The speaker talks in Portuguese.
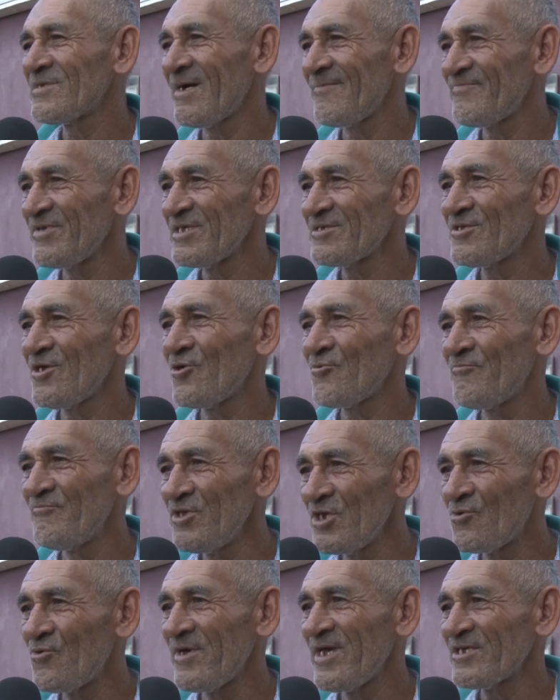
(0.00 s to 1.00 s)
de Sapezal que
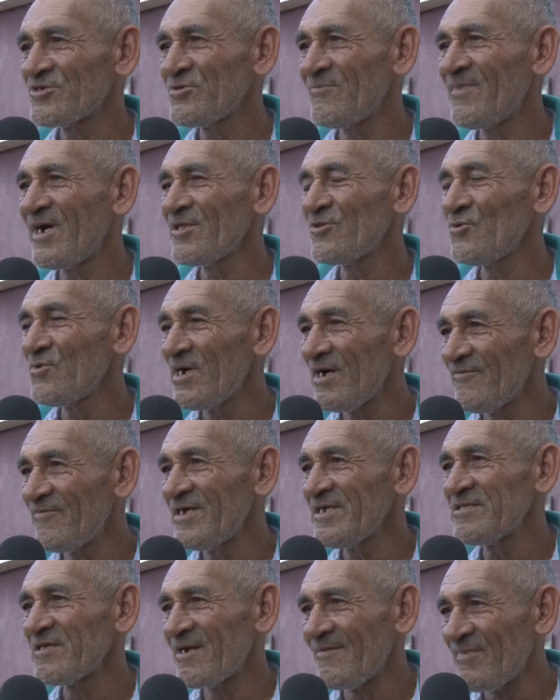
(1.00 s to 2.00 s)
me conhece, o Madruga
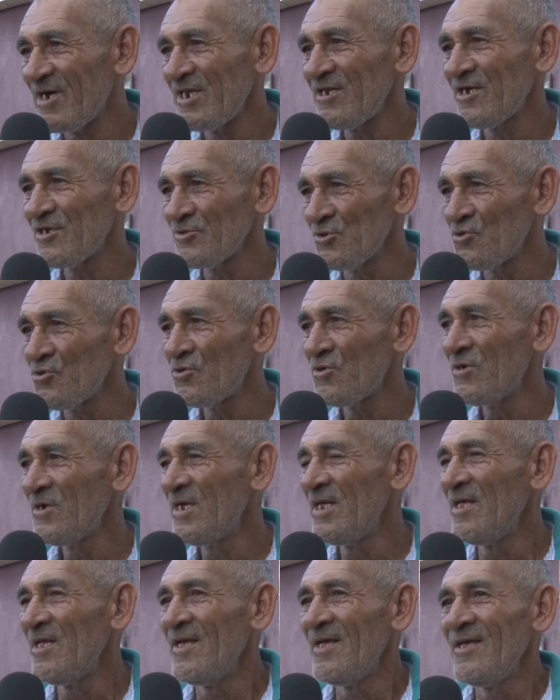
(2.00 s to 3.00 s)
Velho Trabalhador.
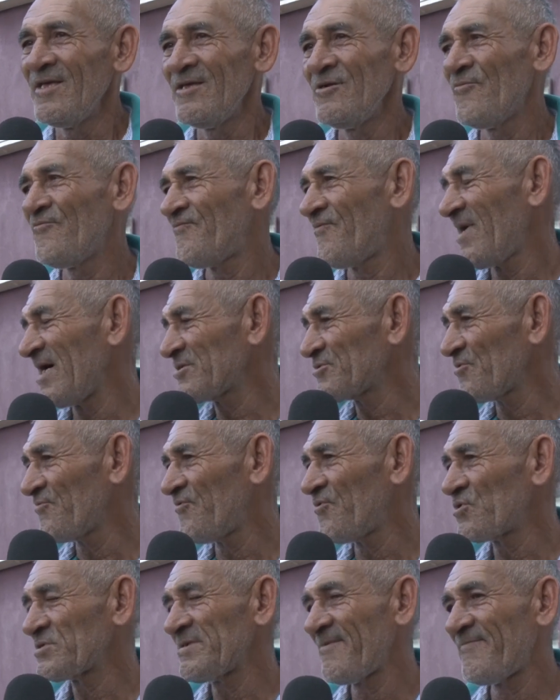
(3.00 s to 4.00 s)
Eu faço
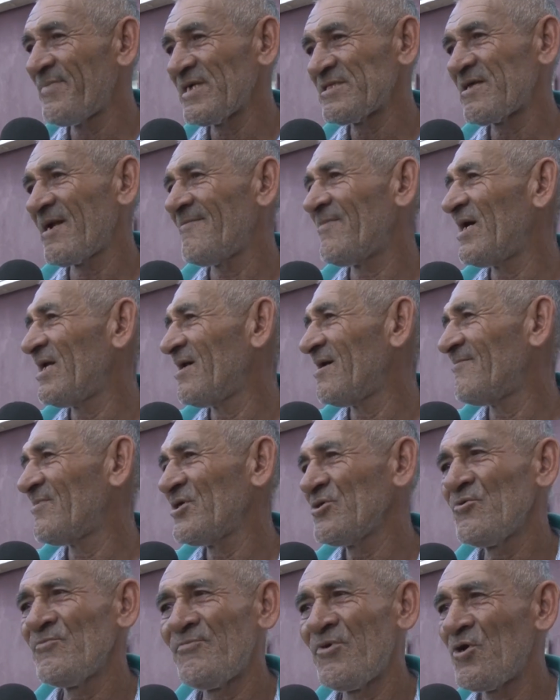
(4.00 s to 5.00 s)
força para trabalhar, mas
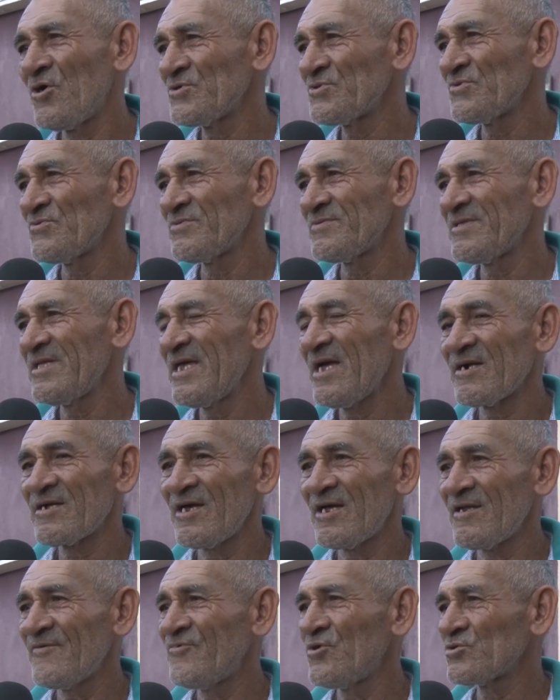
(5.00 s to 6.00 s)
não posso. Tenho
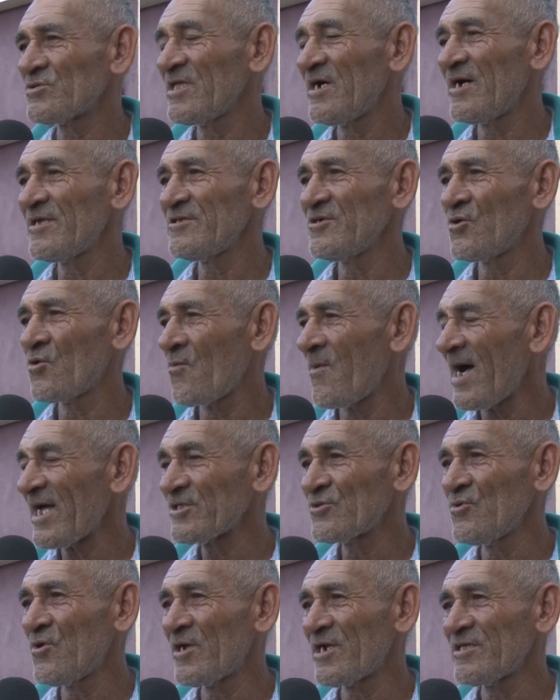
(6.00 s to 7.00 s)
aquela vontade.
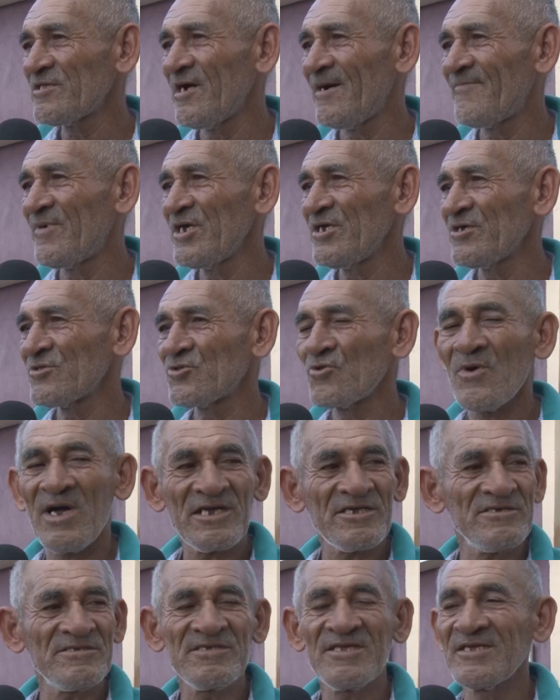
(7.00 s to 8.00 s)
Quatro horas da manhã estou
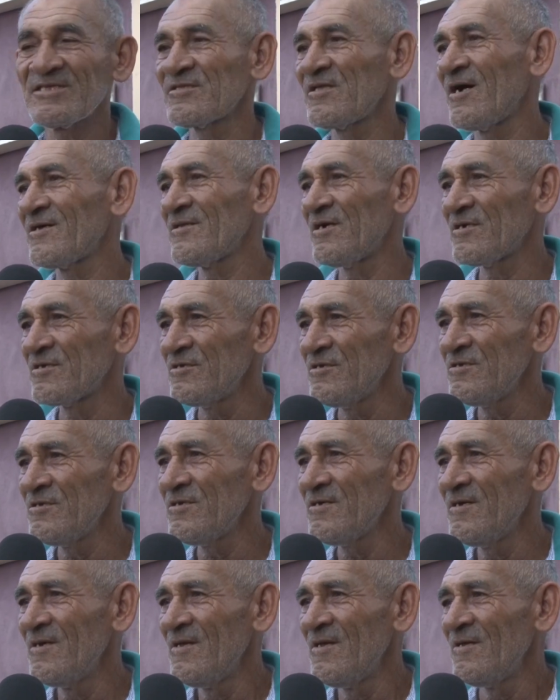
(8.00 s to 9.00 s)
aqui sentado aqui,
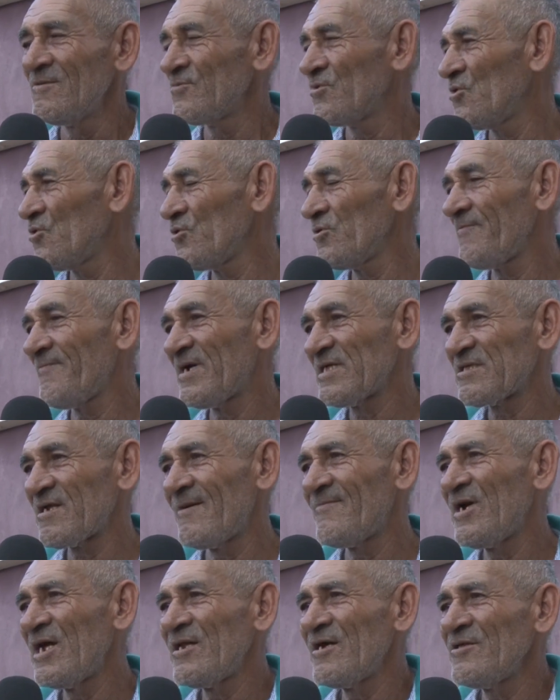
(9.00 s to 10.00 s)
doido para
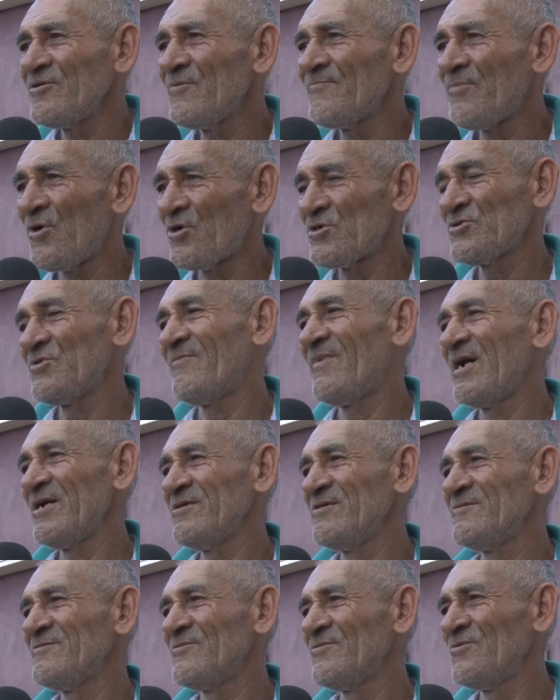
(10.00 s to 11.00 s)
trabalhar e não posso
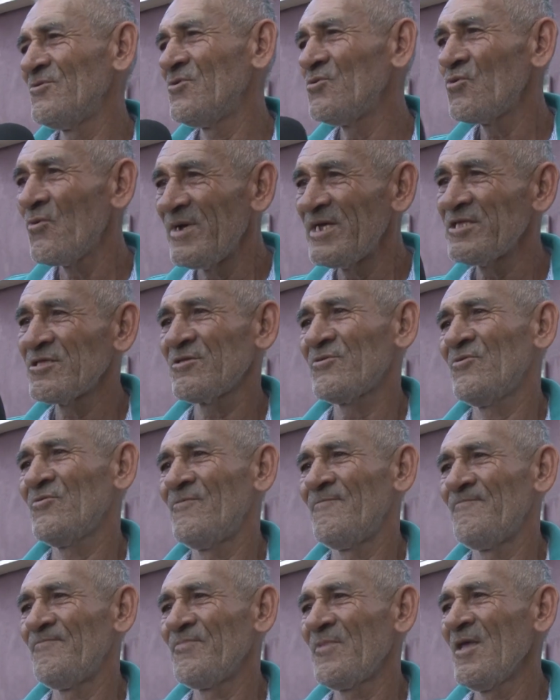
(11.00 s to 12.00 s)
mais. Não mas vai
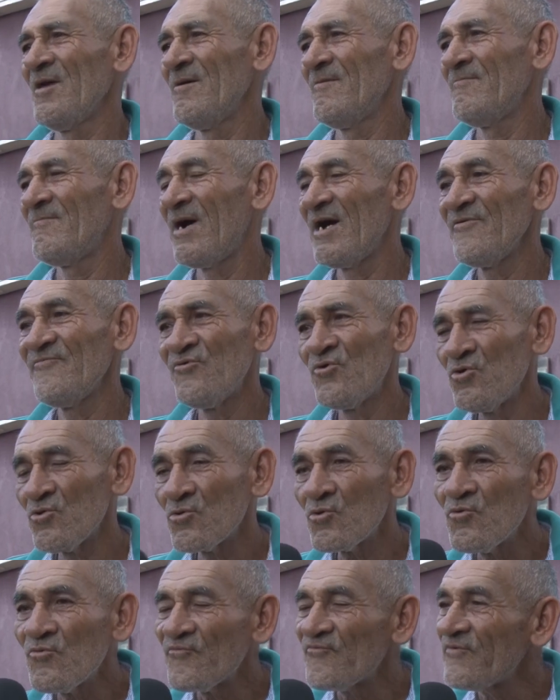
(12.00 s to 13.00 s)
sarar, Madruga, vai mas sarar.
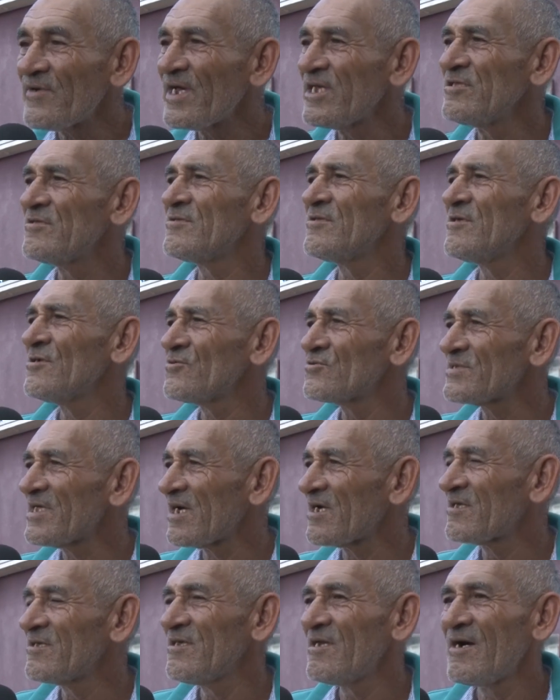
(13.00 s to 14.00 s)
Com fé em Deus
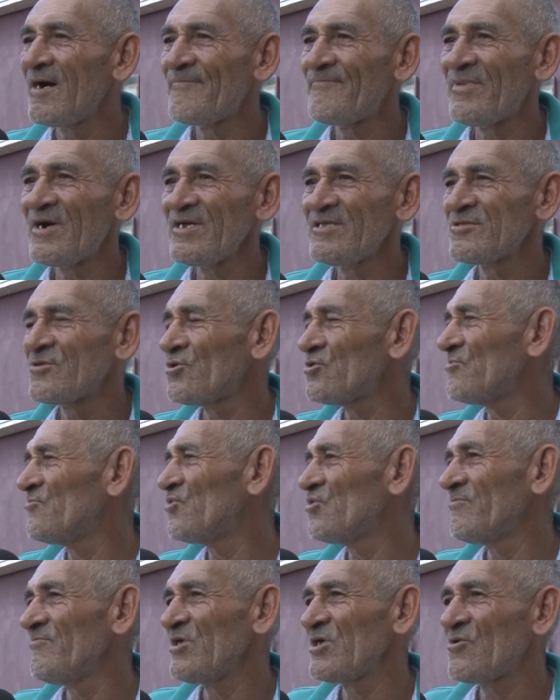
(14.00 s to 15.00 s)
aqui, rapaz, todo
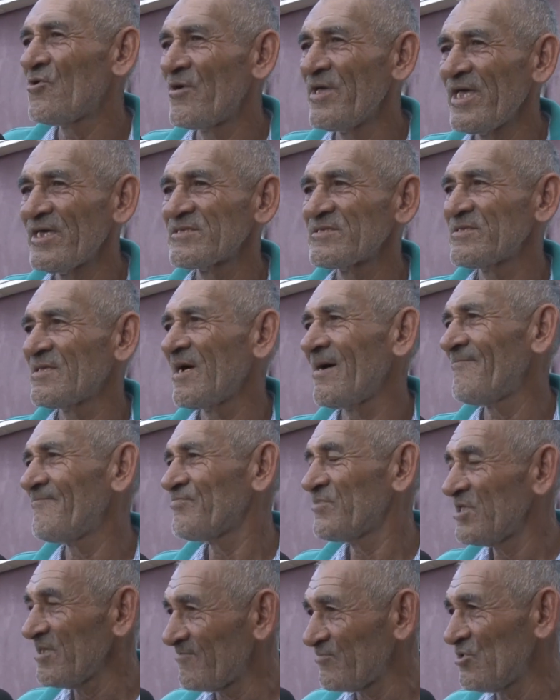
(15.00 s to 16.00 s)
mundo me conhece, sabe
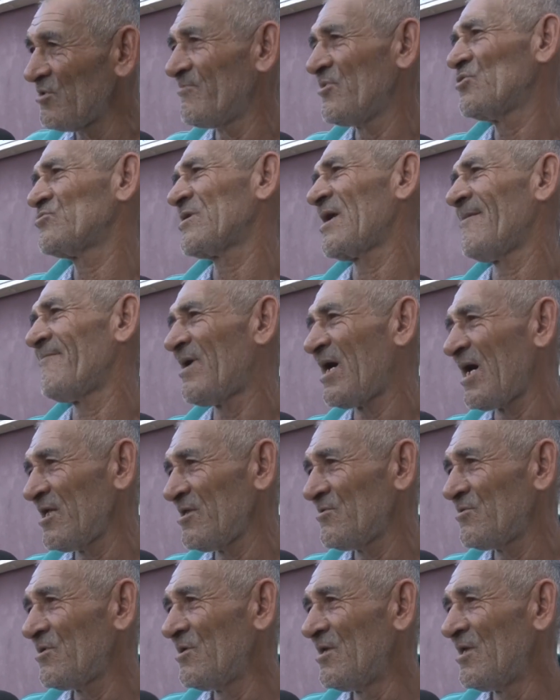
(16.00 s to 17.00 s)
o tipo do meu
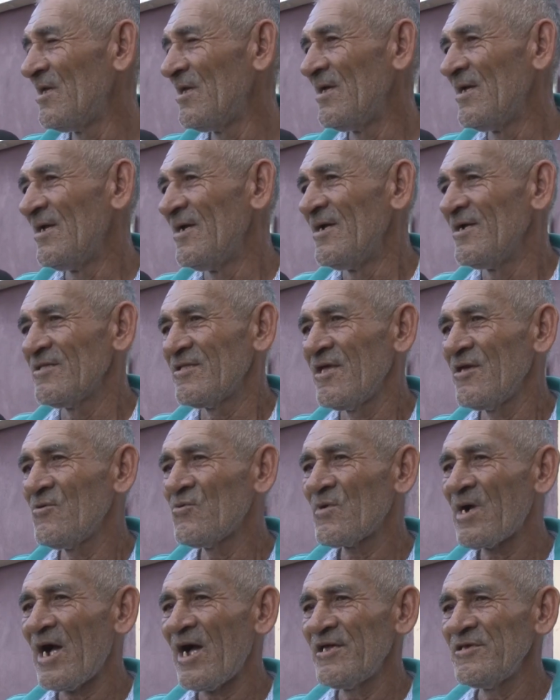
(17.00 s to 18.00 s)
trabalho. Tem o
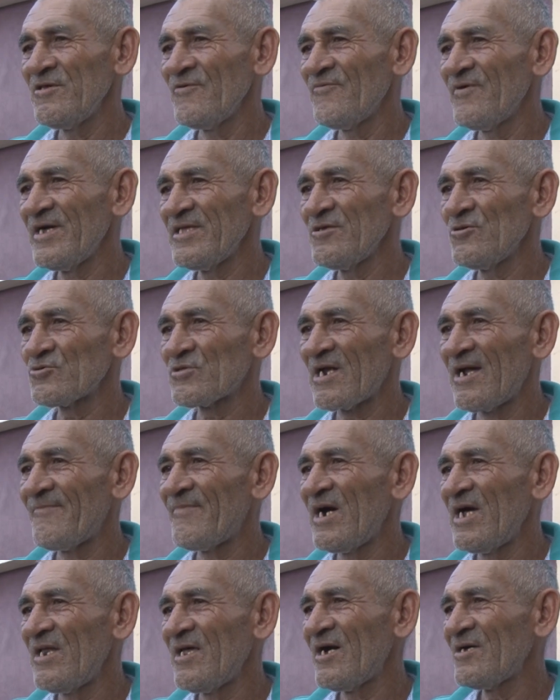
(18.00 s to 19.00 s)
carro em vez de eu
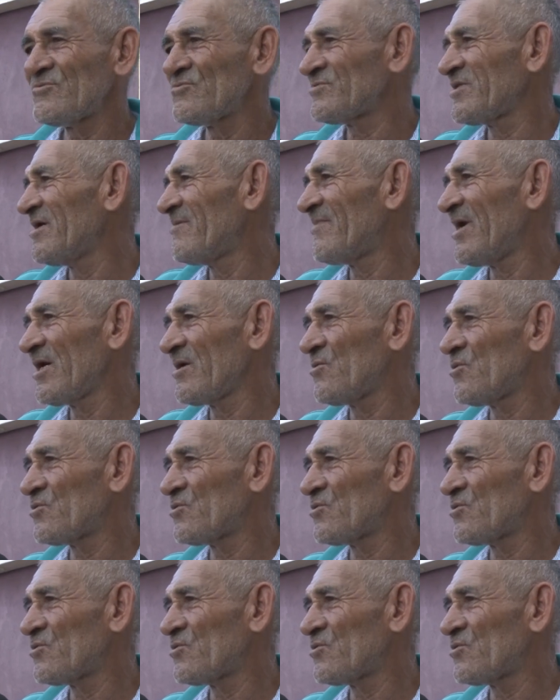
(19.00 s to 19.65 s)
trabalhar, não tem mais